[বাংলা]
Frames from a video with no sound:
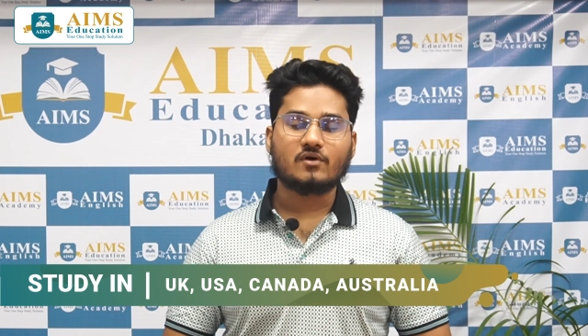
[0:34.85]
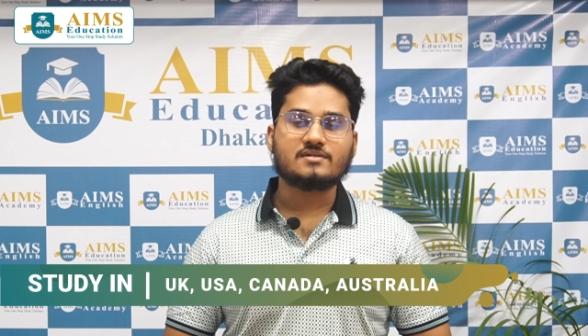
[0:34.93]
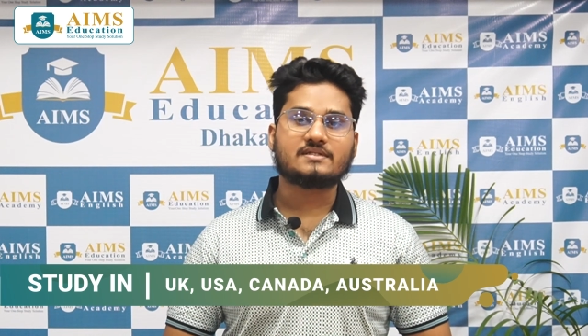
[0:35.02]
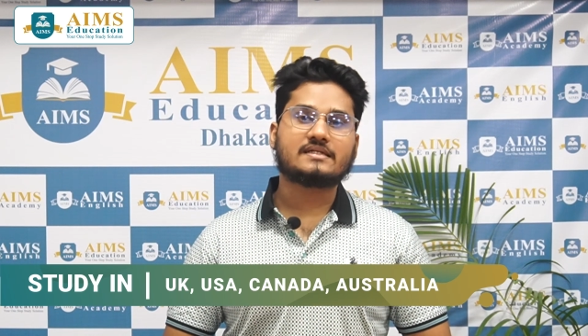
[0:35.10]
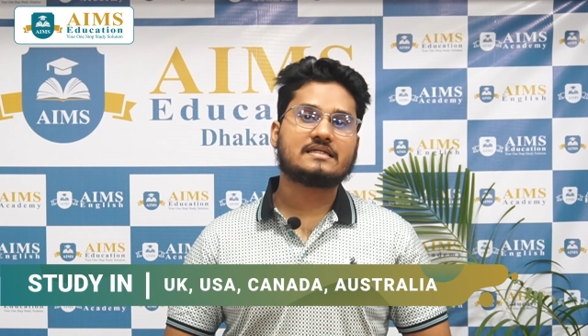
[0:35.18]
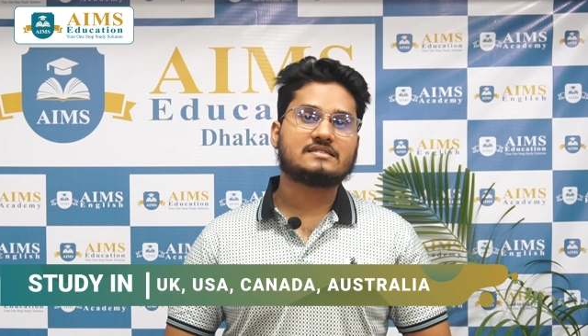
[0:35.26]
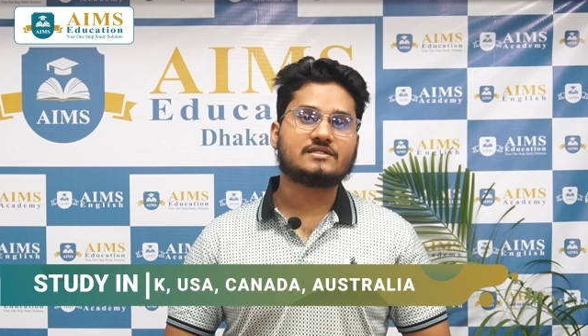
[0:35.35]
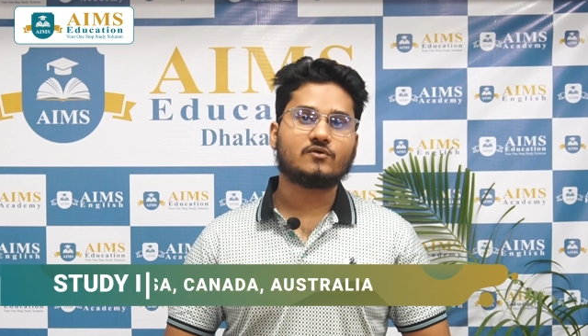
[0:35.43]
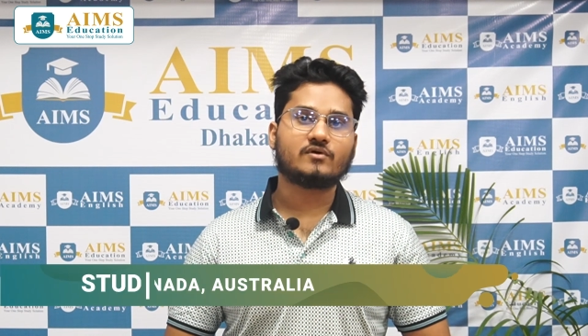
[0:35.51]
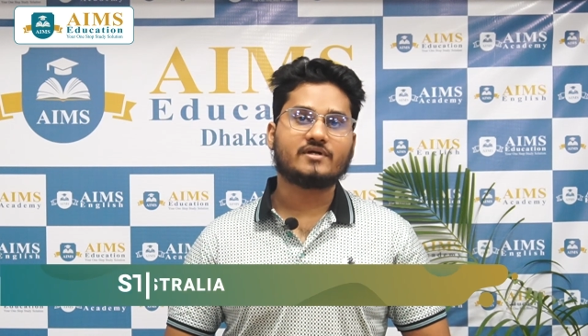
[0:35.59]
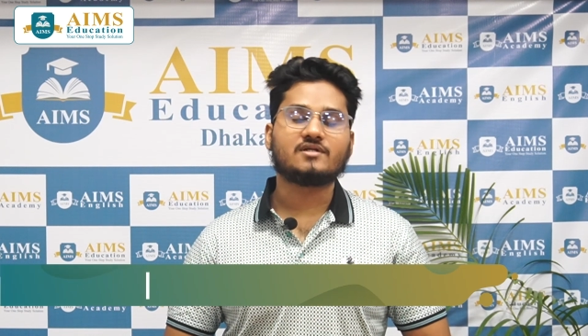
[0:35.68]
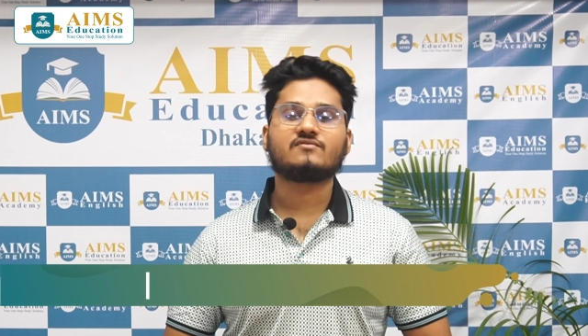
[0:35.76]
চয়েসের ক্ষেত্রে
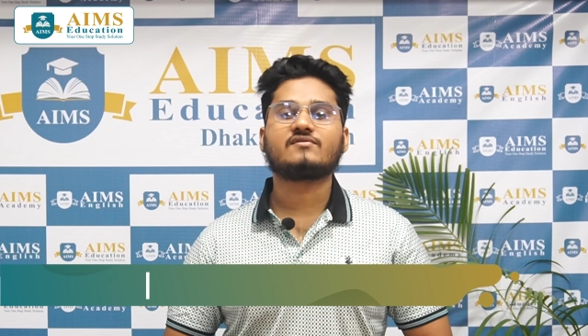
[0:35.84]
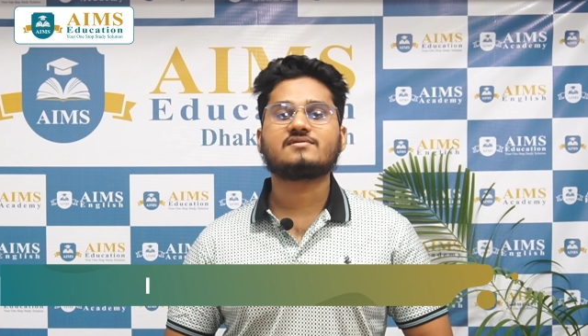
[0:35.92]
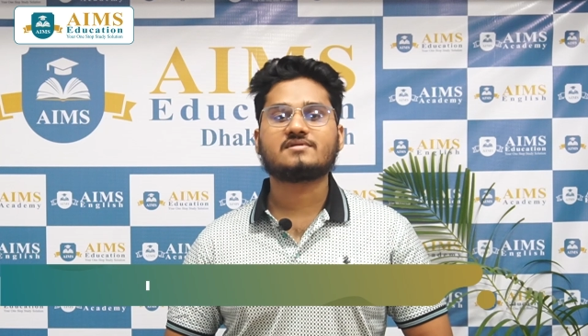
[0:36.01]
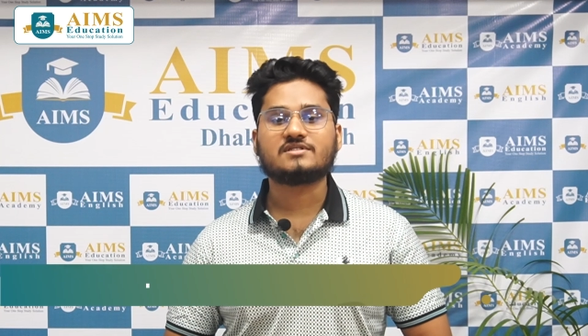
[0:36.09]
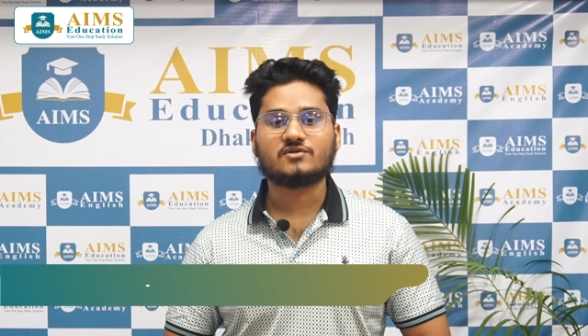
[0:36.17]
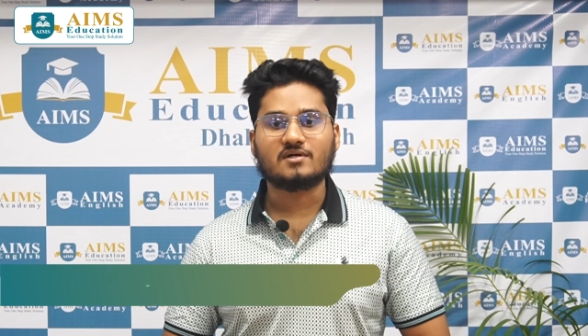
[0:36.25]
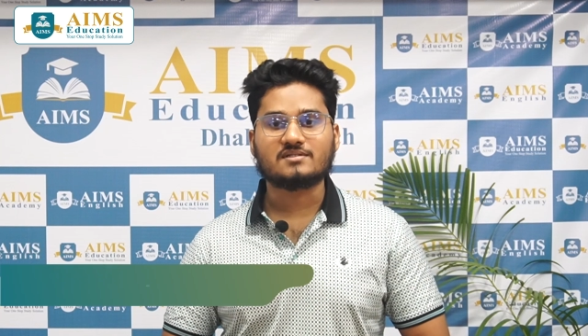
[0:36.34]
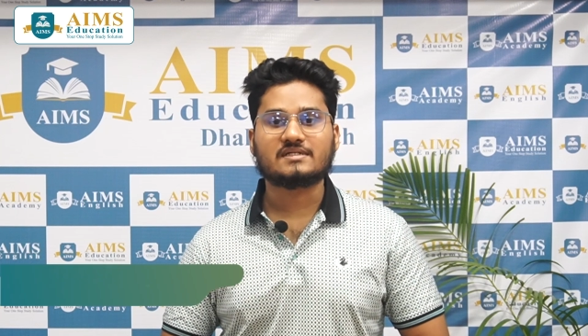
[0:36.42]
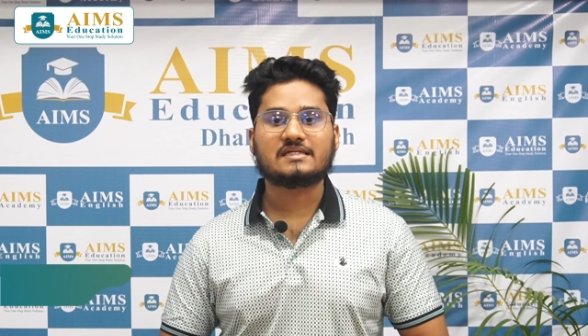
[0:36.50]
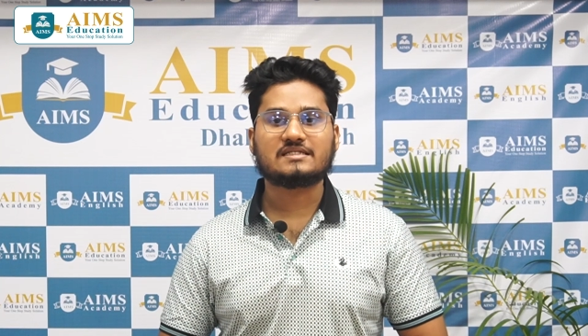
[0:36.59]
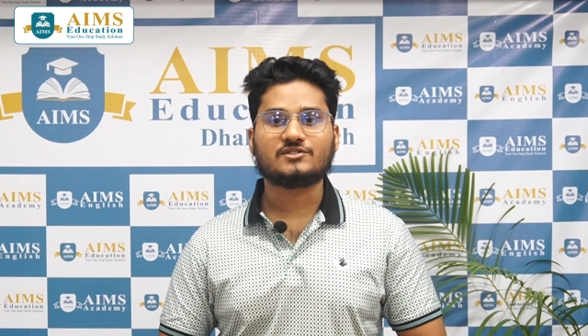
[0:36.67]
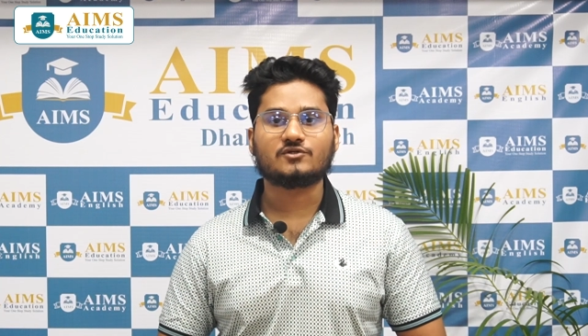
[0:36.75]
হোক ইউনিভার্সিটি
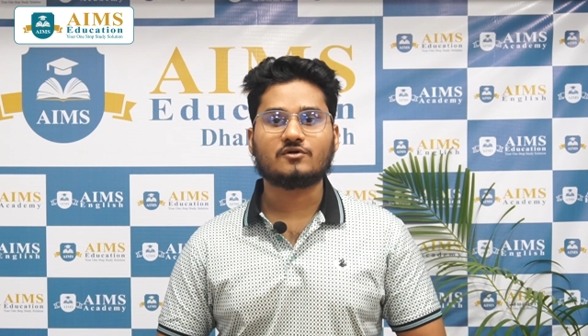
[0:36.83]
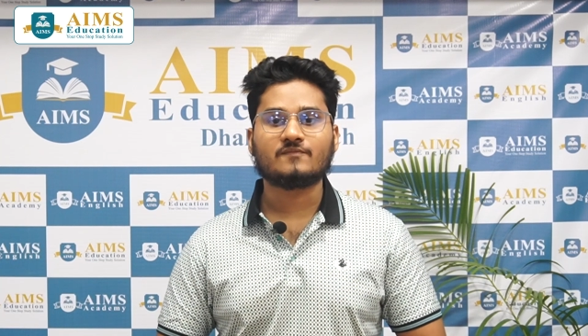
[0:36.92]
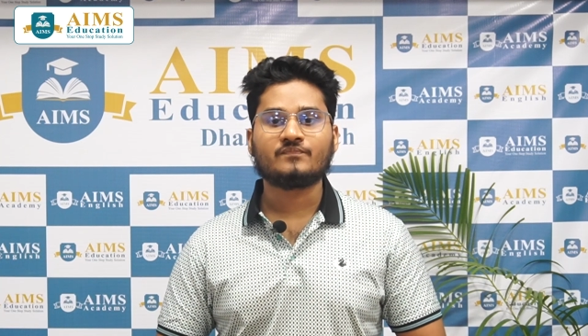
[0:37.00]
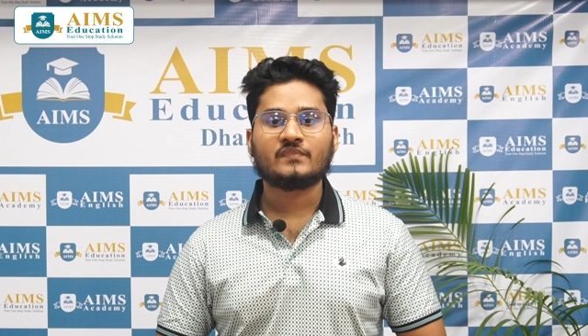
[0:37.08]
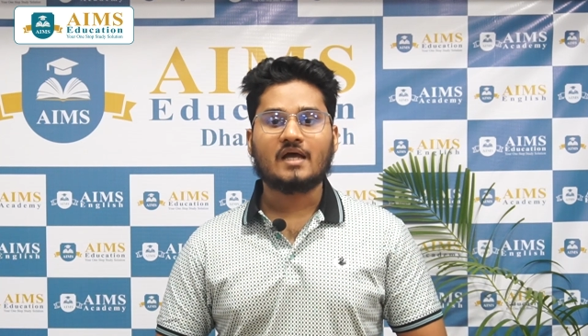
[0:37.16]
চয়েসের ক্ষেত্রে হোক